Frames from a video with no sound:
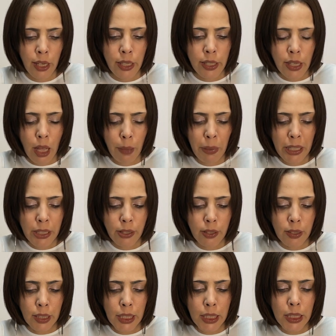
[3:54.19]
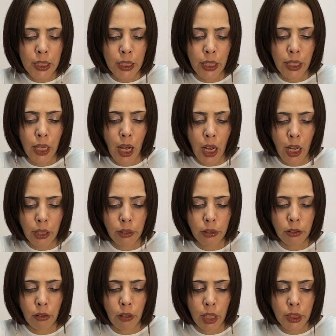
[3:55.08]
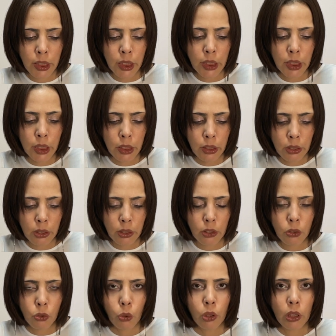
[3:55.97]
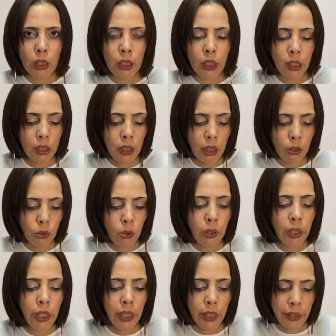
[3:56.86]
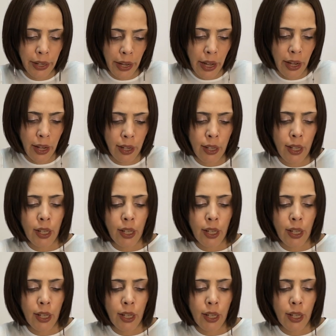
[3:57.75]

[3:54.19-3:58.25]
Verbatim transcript: 差別意識があるのは事実といった声や